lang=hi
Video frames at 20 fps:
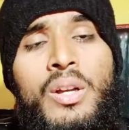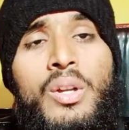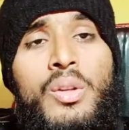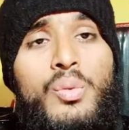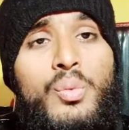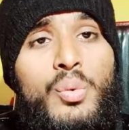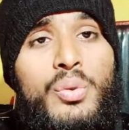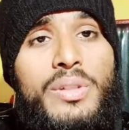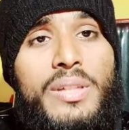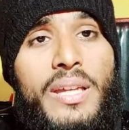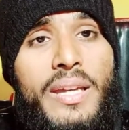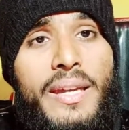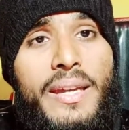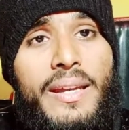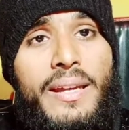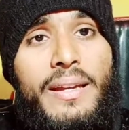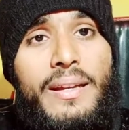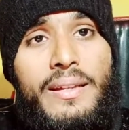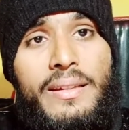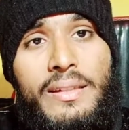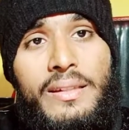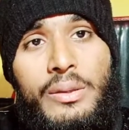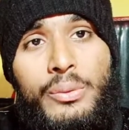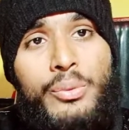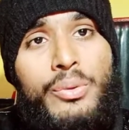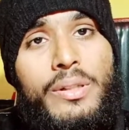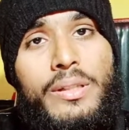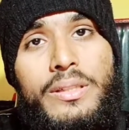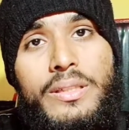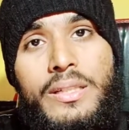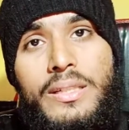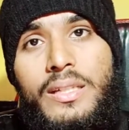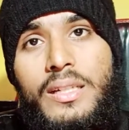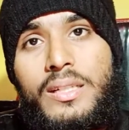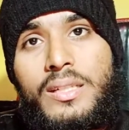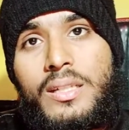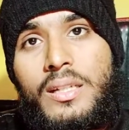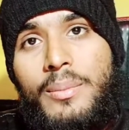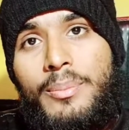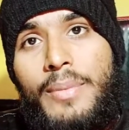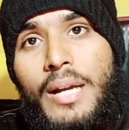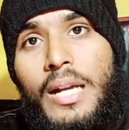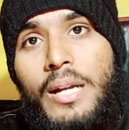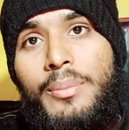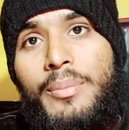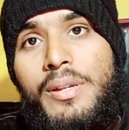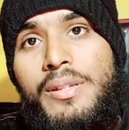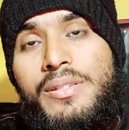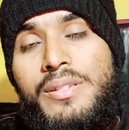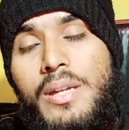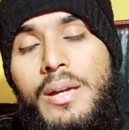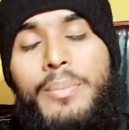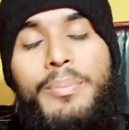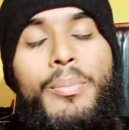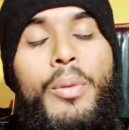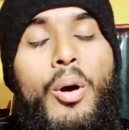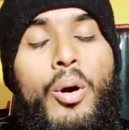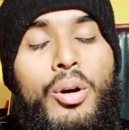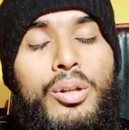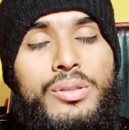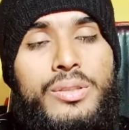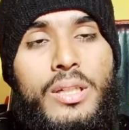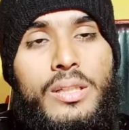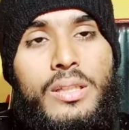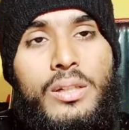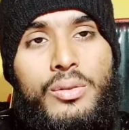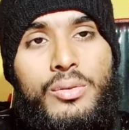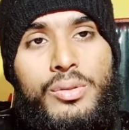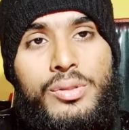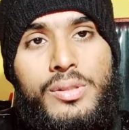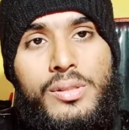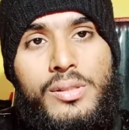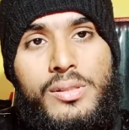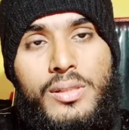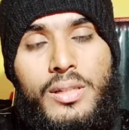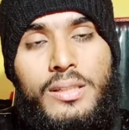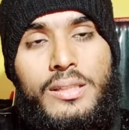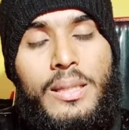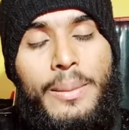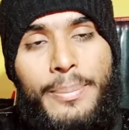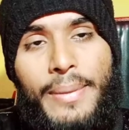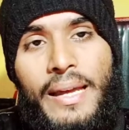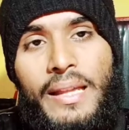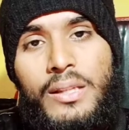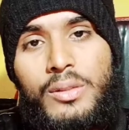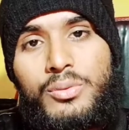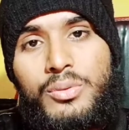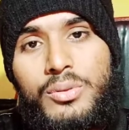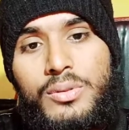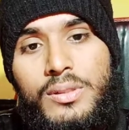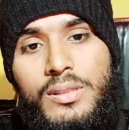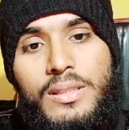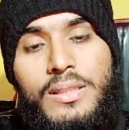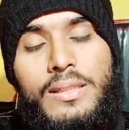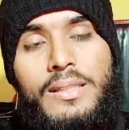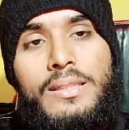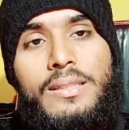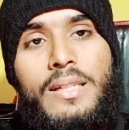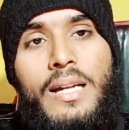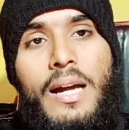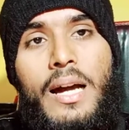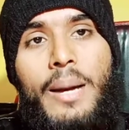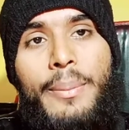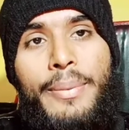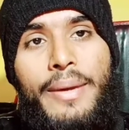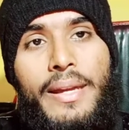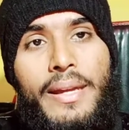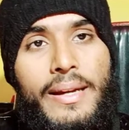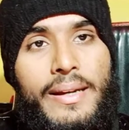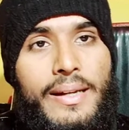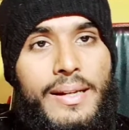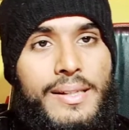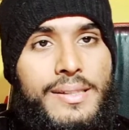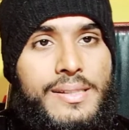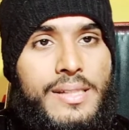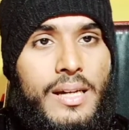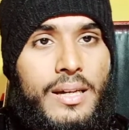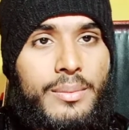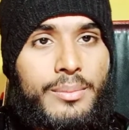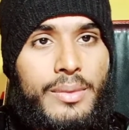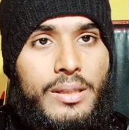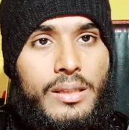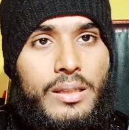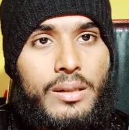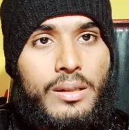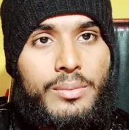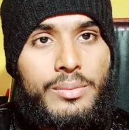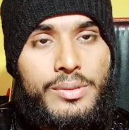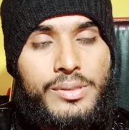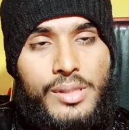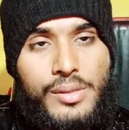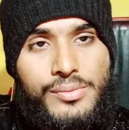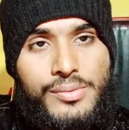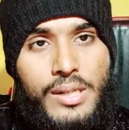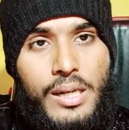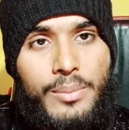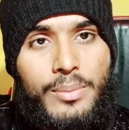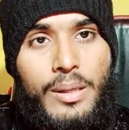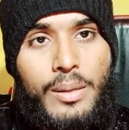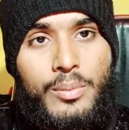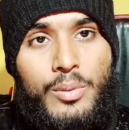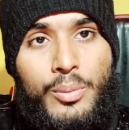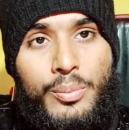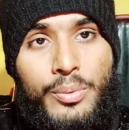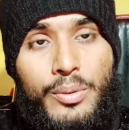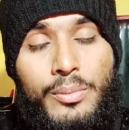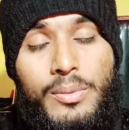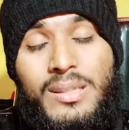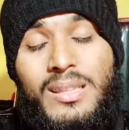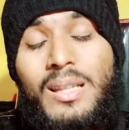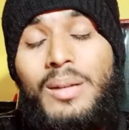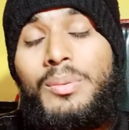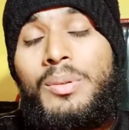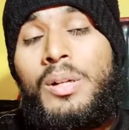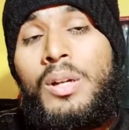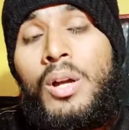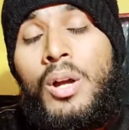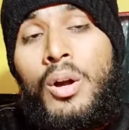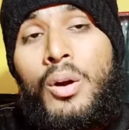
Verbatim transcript: तो ये न्यू क्रिएटर्स के माइंड में ये बहुत ज़्यादा क्वेश्चन रहते हैं पहले तो थी कि आप एक हज़ार मतलब सब्सक्राइबर को मतलब